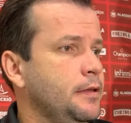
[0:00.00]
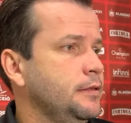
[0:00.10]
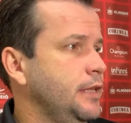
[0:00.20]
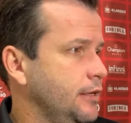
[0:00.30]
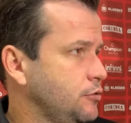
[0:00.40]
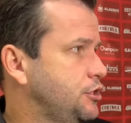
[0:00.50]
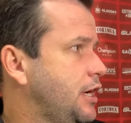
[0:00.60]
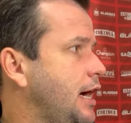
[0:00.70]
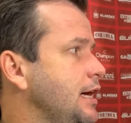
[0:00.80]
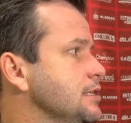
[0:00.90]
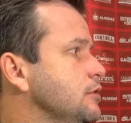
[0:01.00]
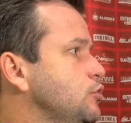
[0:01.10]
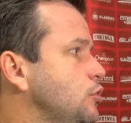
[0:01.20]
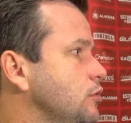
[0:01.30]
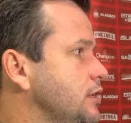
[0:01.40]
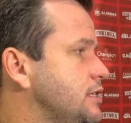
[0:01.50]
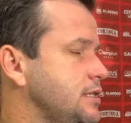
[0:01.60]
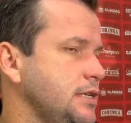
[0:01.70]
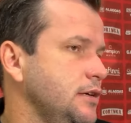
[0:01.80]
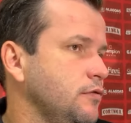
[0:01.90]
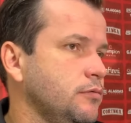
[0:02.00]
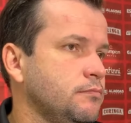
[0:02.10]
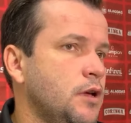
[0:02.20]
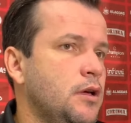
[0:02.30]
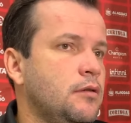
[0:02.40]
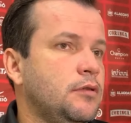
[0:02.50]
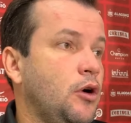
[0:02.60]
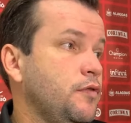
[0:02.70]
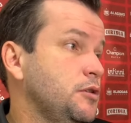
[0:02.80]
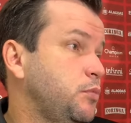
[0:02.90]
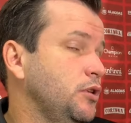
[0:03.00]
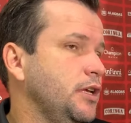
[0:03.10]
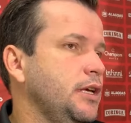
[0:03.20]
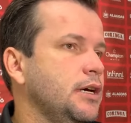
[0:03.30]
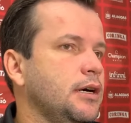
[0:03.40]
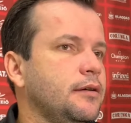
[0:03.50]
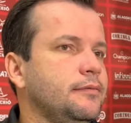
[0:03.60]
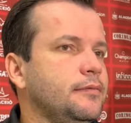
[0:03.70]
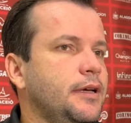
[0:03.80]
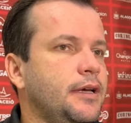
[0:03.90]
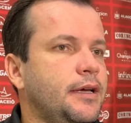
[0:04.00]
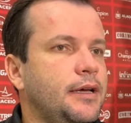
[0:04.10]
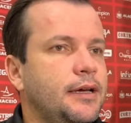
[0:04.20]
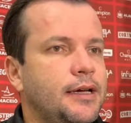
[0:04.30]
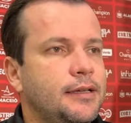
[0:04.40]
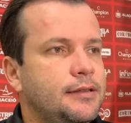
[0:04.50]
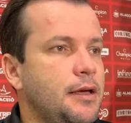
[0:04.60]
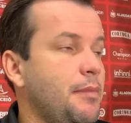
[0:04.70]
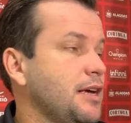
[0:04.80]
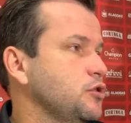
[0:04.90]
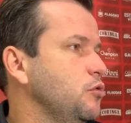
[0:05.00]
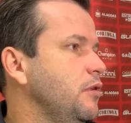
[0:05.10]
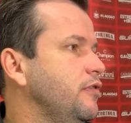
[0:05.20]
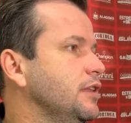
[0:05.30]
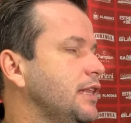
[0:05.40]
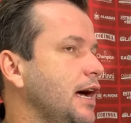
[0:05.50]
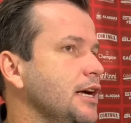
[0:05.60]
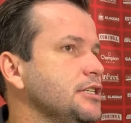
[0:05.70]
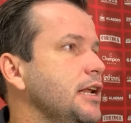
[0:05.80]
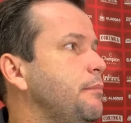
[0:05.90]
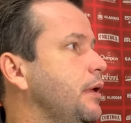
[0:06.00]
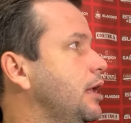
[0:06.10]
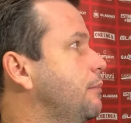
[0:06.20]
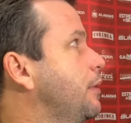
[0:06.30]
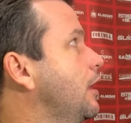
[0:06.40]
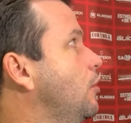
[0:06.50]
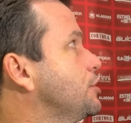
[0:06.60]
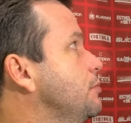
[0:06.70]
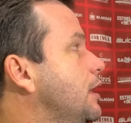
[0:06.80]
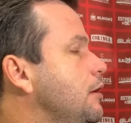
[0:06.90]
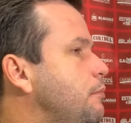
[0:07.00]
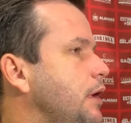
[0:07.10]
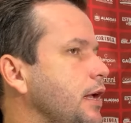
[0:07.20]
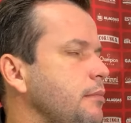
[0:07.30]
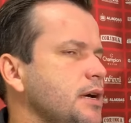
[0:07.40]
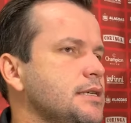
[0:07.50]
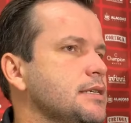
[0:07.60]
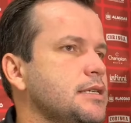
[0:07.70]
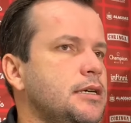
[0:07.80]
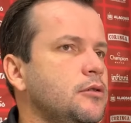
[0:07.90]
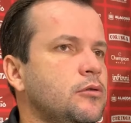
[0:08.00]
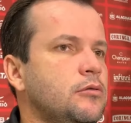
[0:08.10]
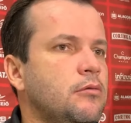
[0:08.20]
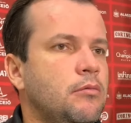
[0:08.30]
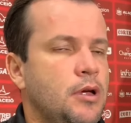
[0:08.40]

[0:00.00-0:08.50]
dentro de casa, o jogo decisivo. Talvez poderia é, ter mais alguma vantagem né, pela, pela ótima campanha, mas assim, não,